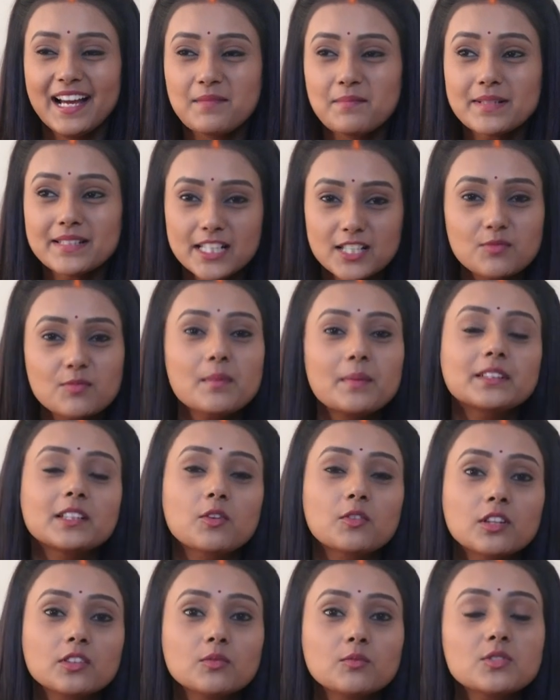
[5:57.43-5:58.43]
मैं सच में
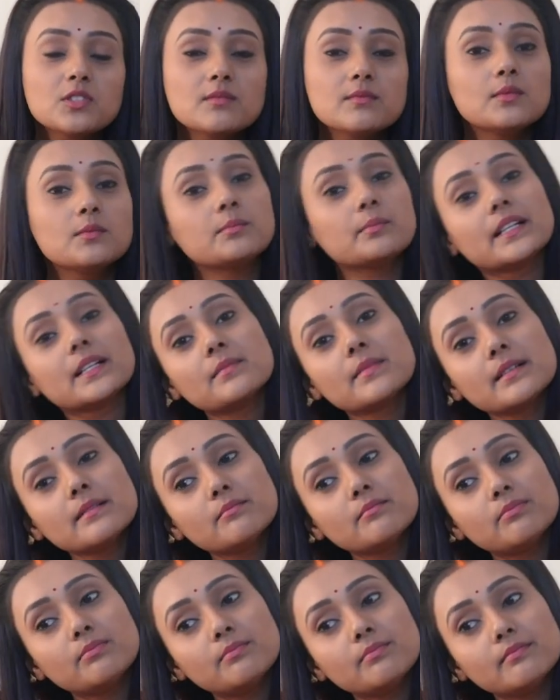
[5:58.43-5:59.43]
बताऊँ ना तो मुझे मुंबई में
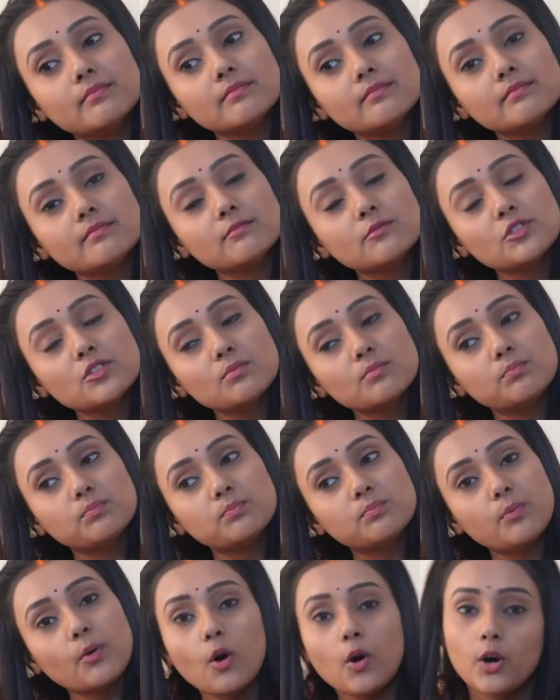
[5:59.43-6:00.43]
मुझे
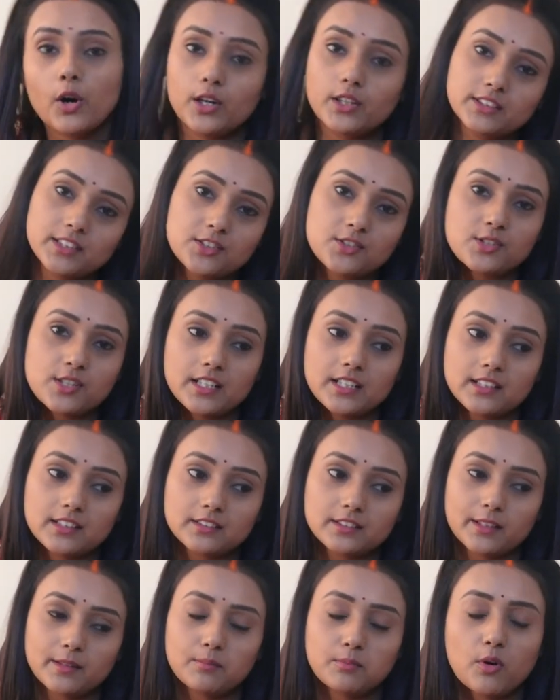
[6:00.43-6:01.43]
बहुत अच्छा
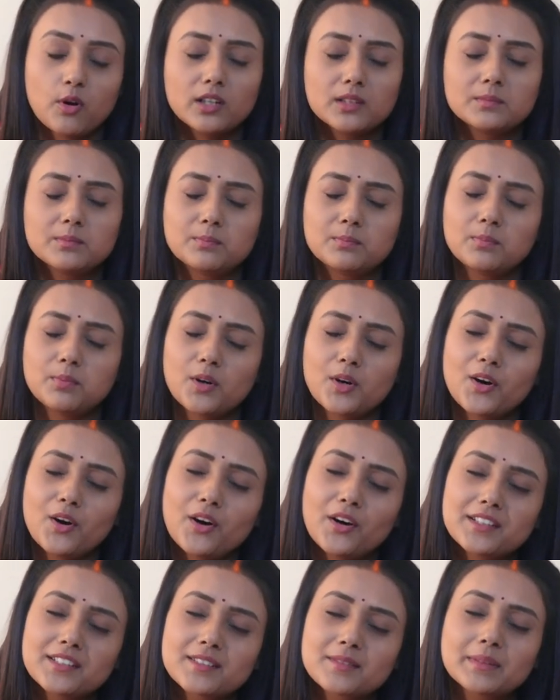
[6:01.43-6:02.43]
लगता है बहुत बहुत